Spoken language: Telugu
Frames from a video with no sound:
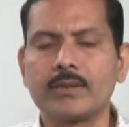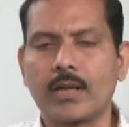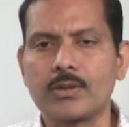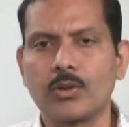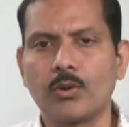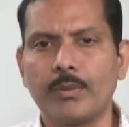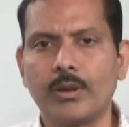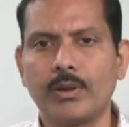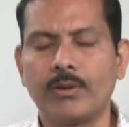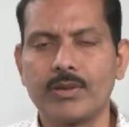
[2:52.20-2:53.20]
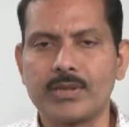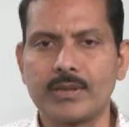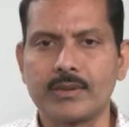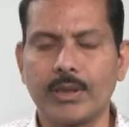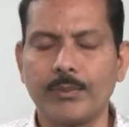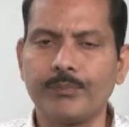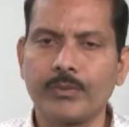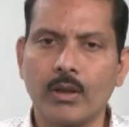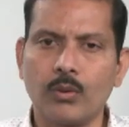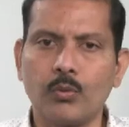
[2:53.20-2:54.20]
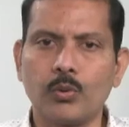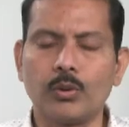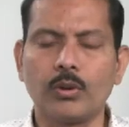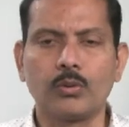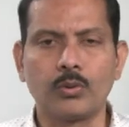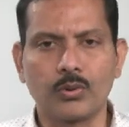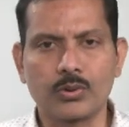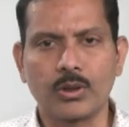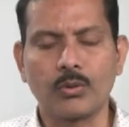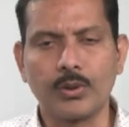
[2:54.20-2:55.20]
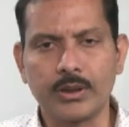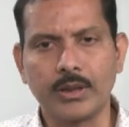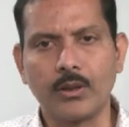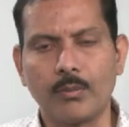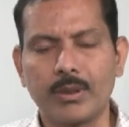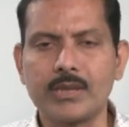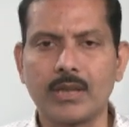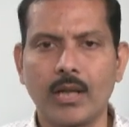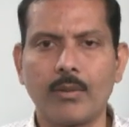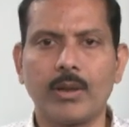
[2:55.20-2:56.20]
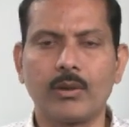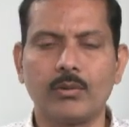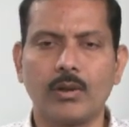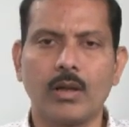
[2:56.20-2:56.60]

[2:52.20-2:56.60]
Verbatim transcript: స్టాక్స్లో మీరు ఇన్వెస్ట్ చేస్తే టూ టూ థౌజండ్ ట్వంటీ త్రీలో మంచి లాభాలు